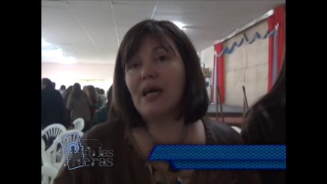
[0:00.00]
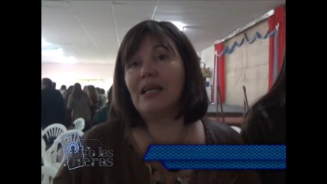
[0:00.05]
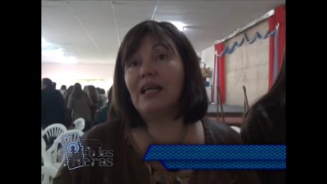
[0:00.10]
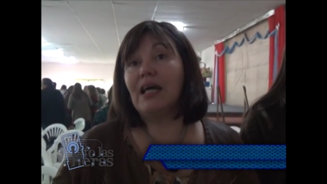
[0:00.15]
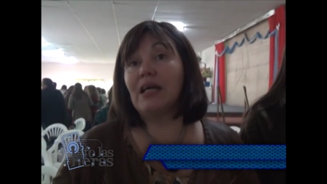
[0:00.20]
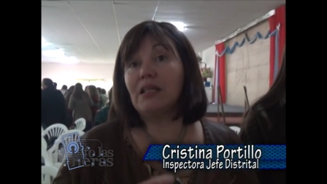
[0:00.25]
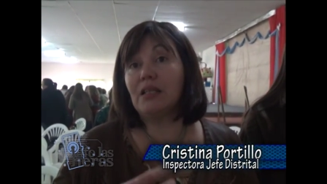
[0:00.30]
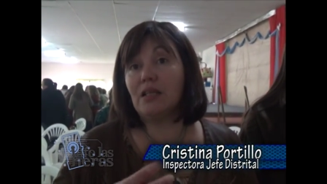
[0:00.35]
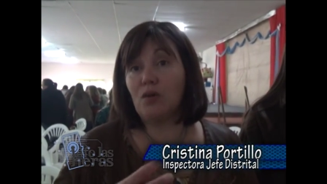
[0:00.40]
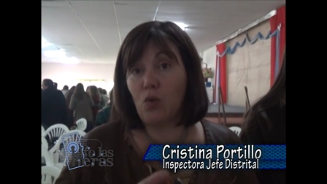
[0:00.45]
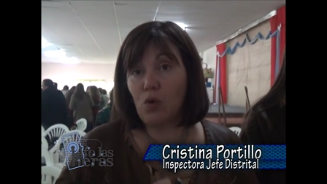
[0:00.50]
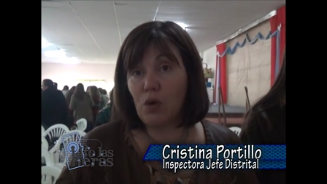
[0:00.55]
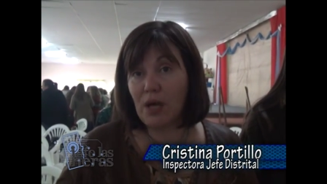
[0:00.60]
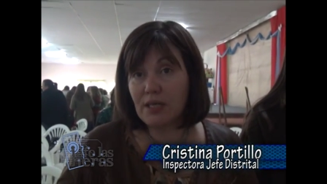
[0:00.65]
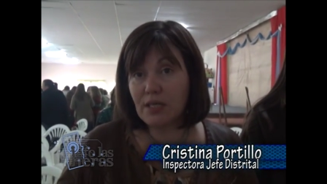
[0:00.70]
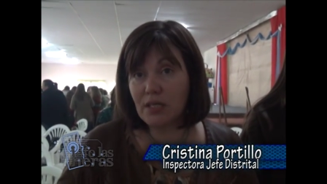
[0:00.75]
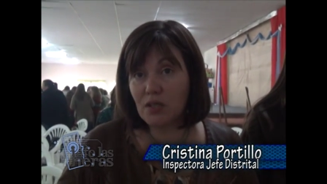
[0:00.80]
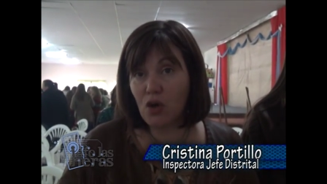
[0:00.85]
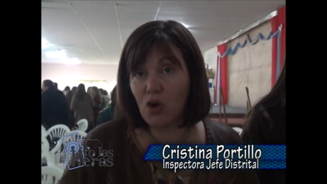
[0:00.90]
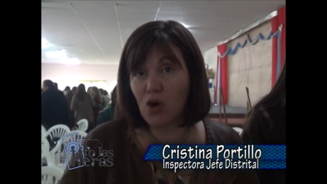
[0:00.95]
la
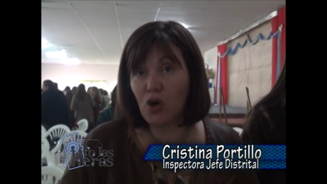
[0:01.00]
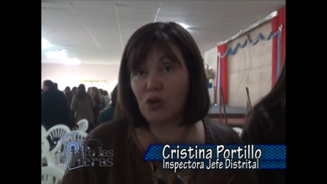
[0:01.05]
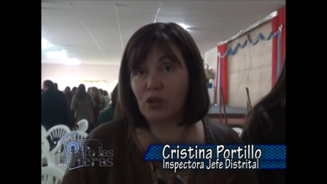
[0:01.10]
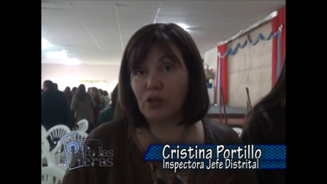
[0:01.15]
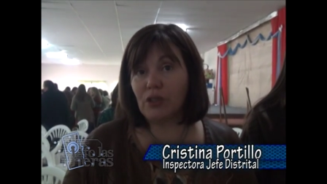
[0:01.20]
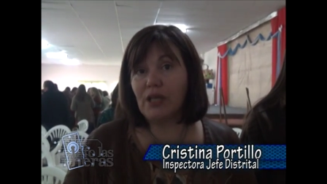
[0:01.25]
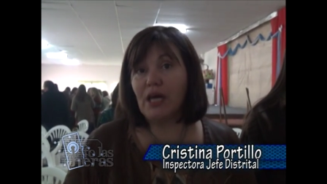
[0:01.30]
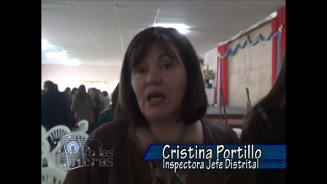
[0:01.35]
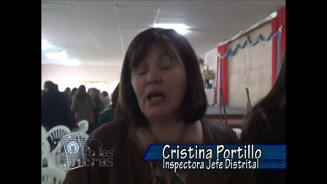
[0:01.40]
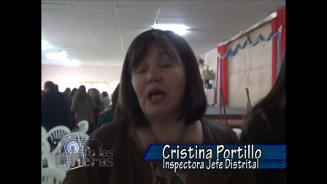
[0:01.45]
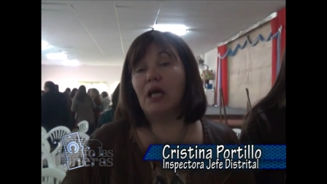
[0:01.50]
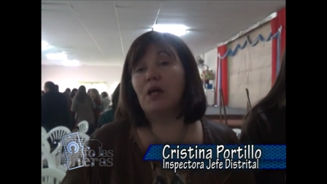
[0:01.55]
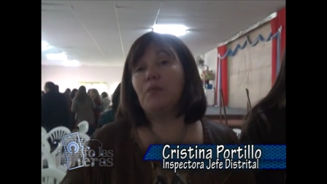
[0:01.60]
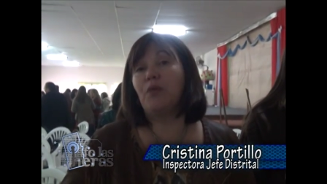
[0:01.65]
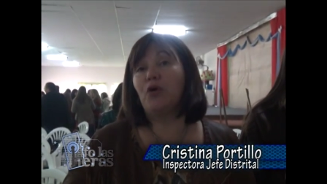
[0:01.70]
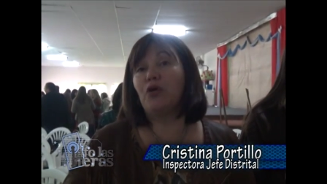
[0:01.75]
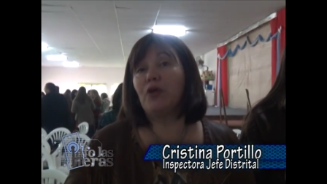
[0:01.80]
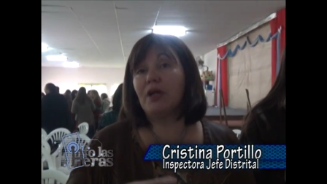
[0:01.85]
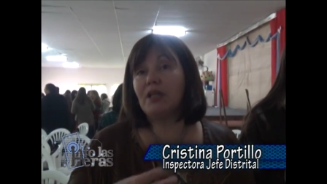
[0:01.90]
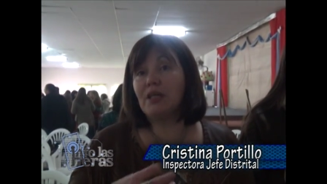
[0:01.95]
articulación, el
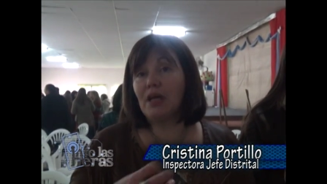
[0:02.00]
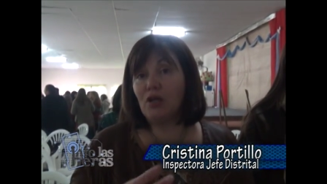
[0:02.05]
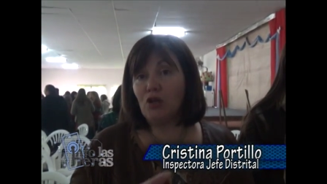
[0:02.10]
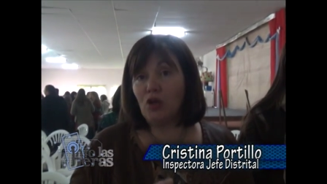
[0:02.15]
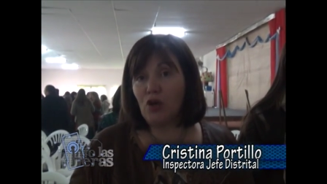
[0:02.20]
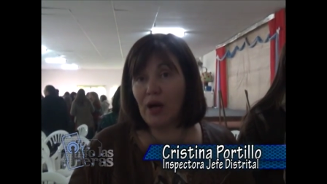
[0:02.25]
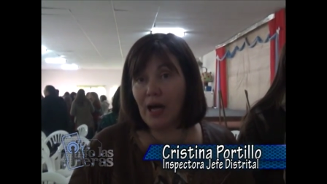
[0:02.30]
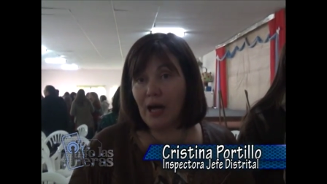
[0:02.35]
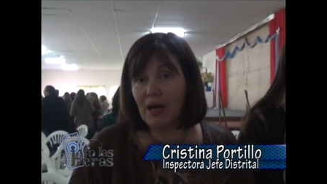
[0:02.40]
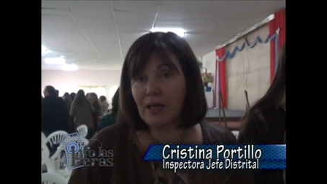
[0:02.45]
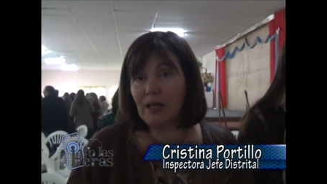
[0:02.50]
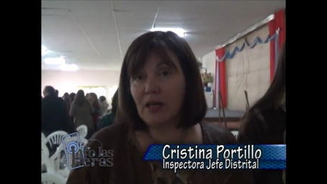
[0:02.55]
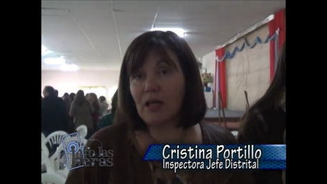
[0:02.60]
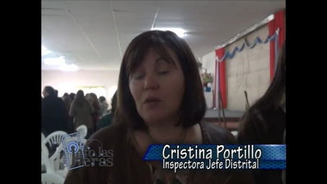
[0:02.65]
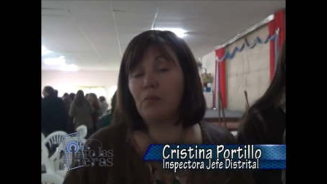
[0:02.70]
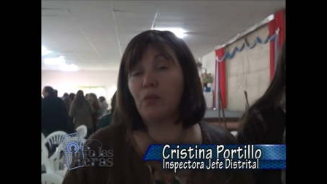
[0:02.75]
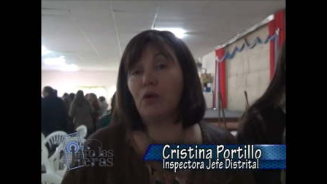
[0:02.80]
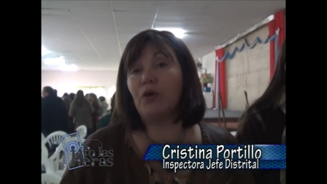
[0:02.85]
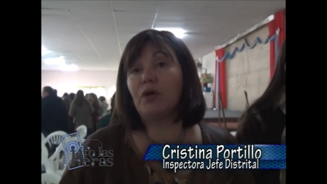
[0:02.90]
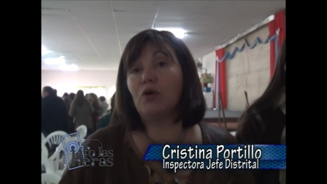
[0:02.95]
poder dialogar,
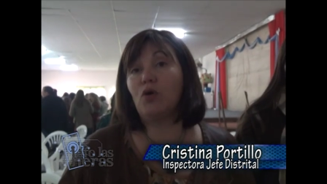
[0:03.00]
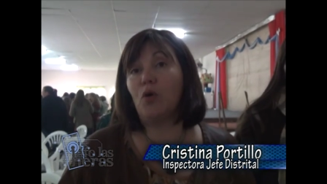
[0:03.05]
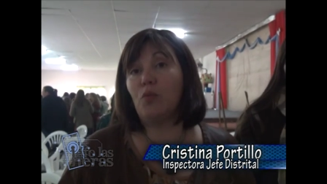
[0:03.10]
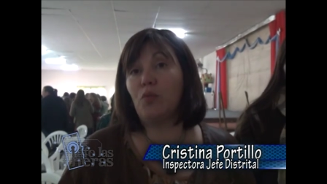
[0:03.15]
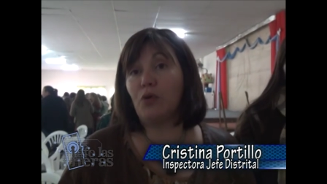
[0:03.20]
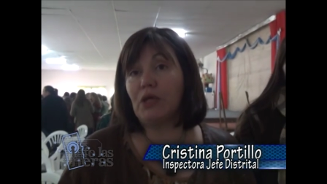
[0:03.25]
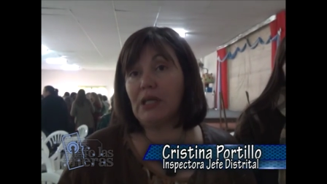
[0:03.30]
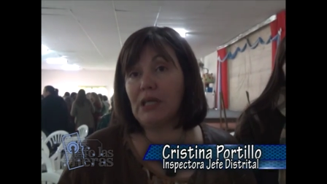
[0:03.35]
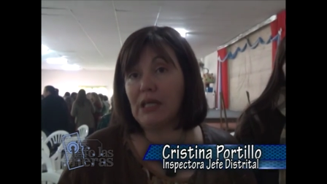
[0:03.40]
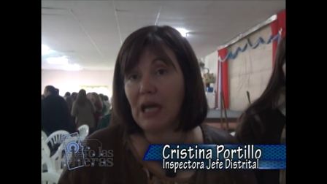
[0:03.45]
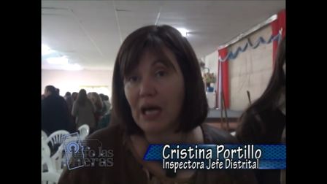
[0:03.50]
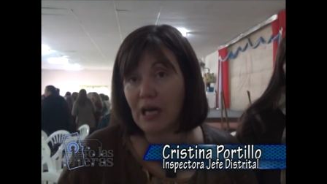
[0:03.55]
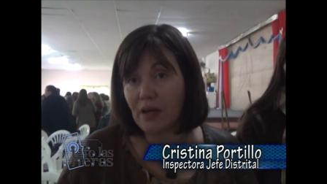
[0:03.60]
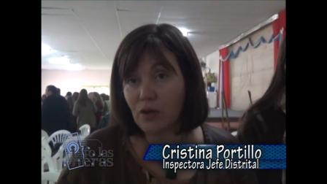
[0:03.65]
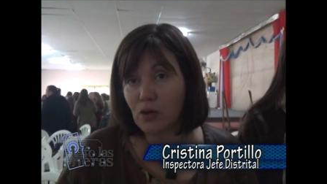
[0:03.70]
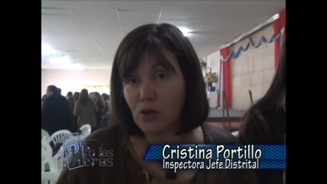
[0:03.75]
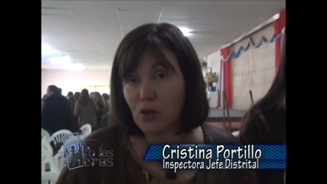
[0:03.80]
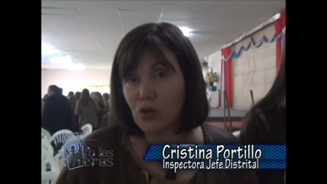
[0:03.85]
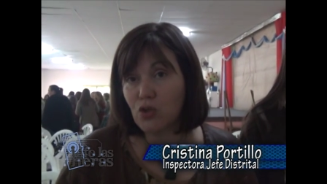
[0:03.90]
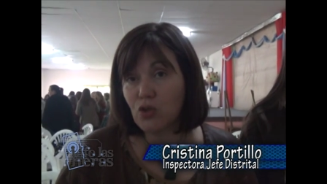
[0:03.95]
el poder
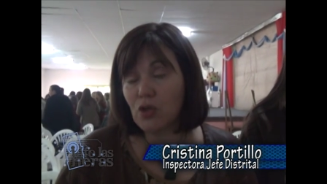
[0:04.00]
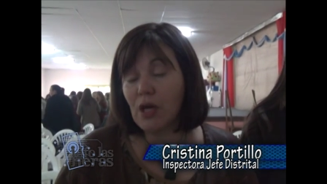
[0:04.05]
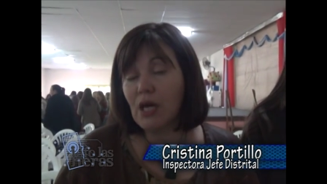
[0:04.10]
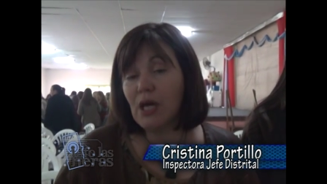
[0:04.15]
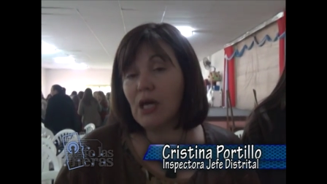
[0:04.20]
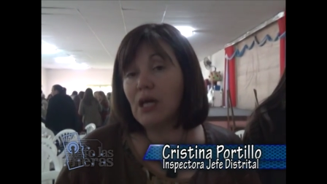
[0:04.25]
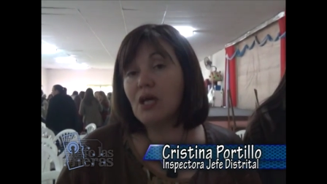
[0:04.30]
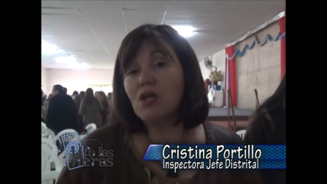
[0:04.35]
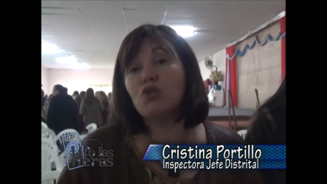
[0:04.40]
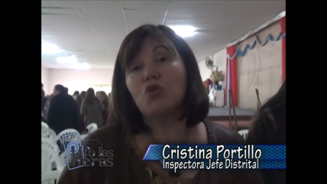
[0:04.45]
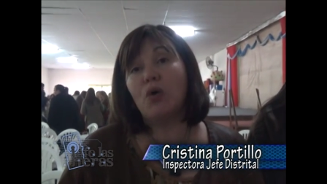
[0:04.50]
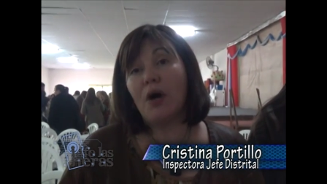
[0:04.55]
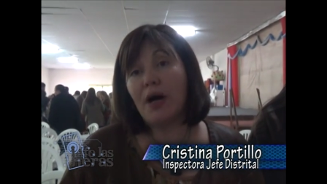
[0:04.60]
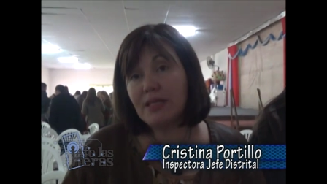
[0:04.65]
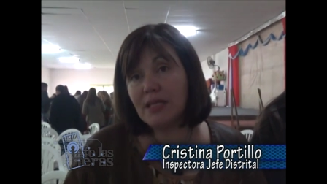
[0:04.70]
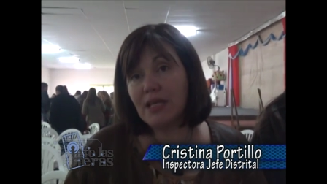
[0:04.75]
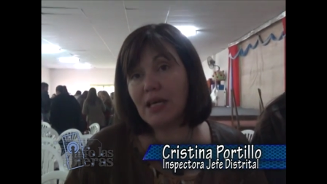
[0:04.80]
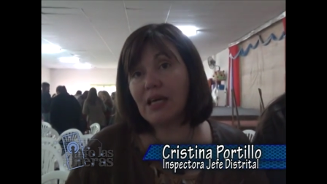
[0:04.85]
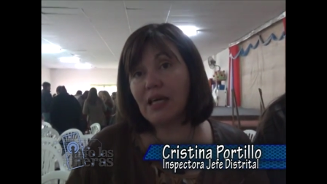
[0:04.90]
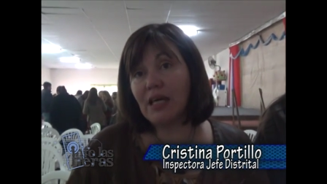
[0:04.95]
comunicarnos, eso
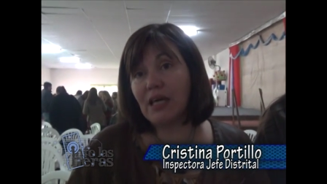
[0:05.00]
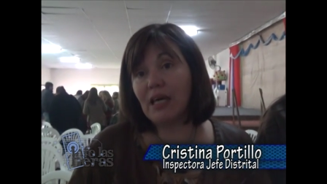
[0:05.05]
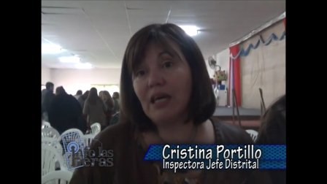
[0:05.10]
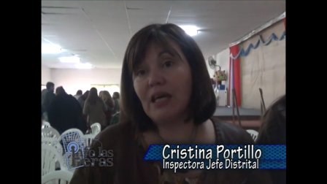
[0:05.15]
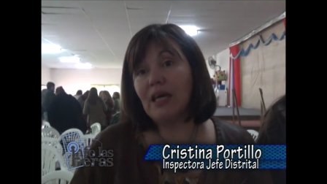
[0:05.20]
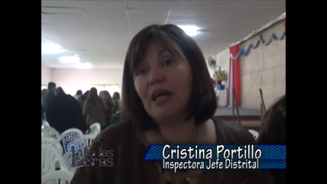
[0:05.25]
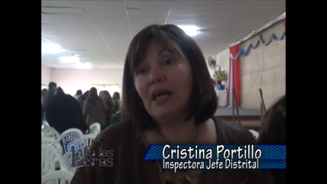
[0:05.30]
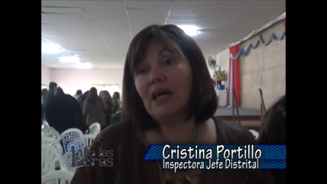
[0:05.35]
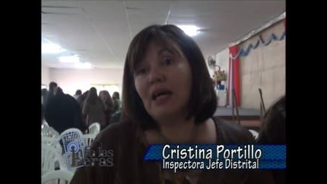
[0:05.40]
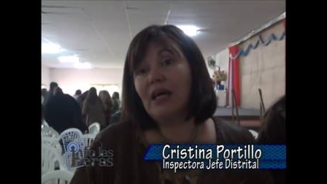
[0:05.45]
hace que